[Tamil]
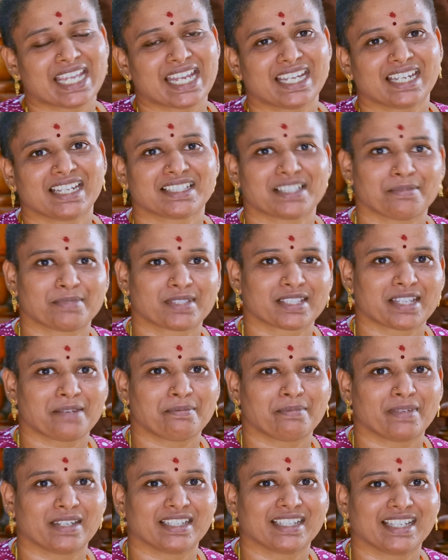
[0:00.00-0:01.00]
சேனலை
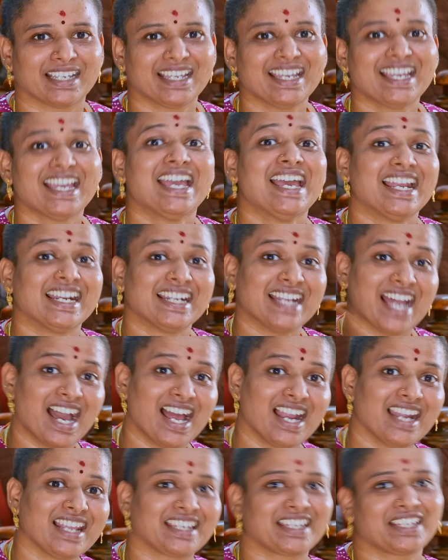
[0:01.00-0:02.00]
சப்ஸ்கிரைப் பண்ணுங்கள்
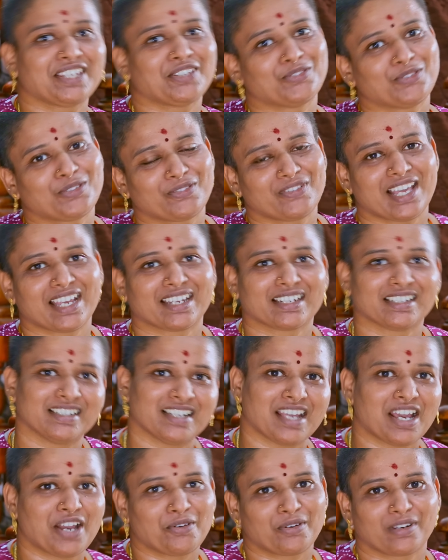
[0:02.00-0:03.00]
நாளைக்கு இன்னொரு
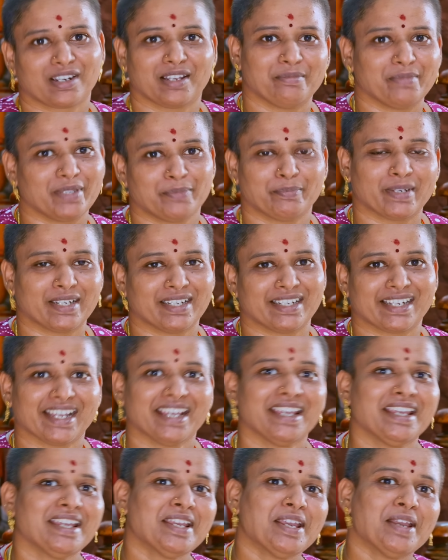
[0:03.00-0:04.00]
விலாகில் நான் உங்களை மீட்
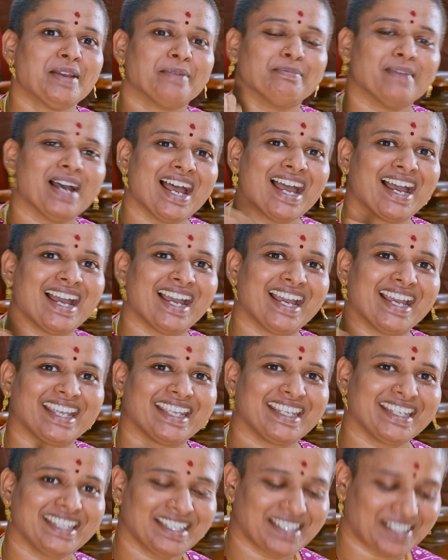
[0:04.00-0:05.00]
பண்ணுறேன்
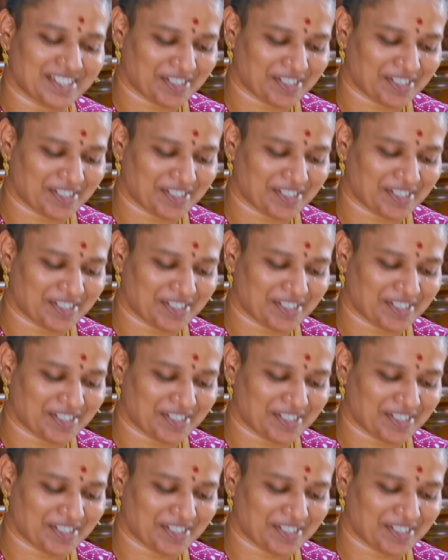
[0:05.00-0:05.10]
பாய்